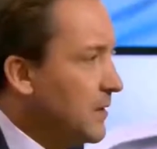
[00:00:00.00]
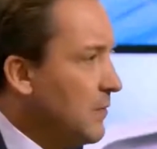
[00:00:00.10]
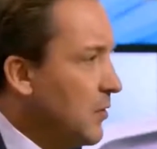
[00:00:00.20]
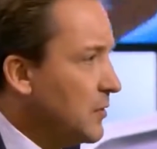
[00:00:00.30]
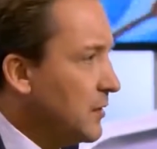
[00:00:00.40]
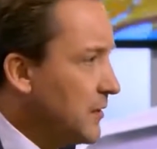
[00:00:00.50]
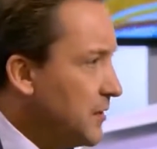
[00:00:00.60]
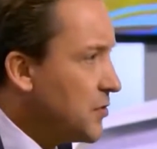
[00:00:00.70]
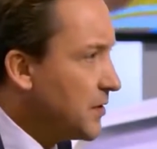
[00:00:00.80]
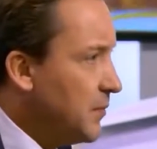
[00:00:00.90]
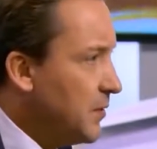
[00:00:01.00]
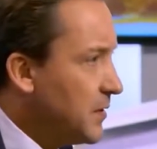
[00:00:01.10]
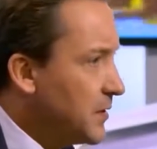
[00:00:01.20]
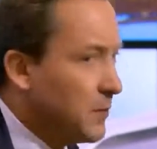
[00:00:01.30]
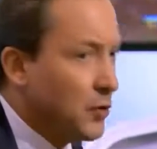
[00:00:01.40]
занимаются классическим
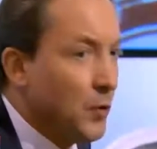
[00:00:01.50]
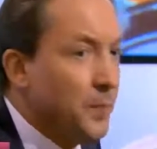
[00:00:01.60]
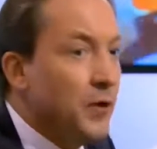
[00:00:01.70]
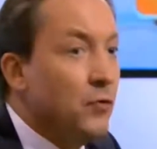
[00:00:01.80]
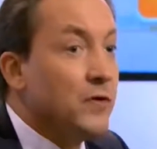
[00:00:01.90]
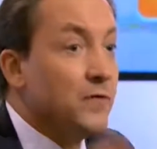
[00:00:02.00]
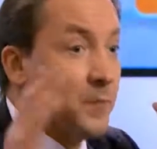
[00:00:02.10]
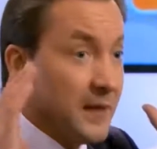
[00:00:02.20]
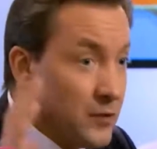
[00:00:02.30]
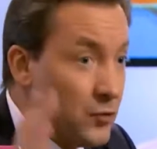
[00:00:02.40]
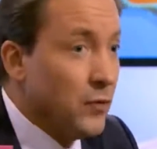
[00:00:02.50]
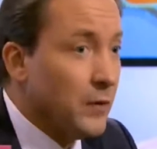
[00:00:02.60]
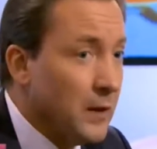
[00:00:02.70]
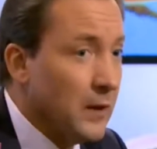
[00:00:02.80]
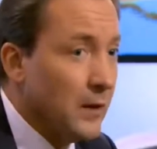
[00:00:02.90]
бизнесом, которые приходят в
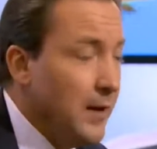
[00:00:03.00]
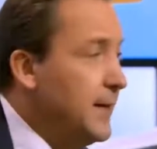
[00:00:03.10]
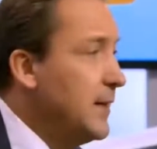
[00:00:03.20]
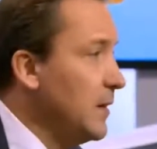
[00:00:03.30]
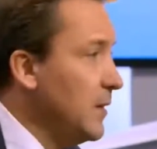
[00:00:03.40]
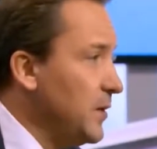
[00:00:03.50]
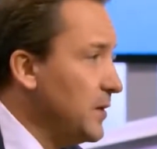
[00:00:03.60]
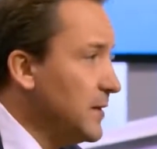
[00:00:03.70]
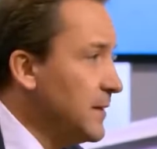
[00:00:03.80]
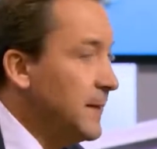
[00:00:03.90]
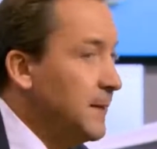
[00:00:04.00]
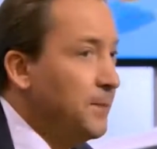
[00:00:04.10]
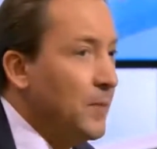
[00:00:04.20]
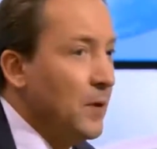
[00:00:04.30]
простой линейный бизнес,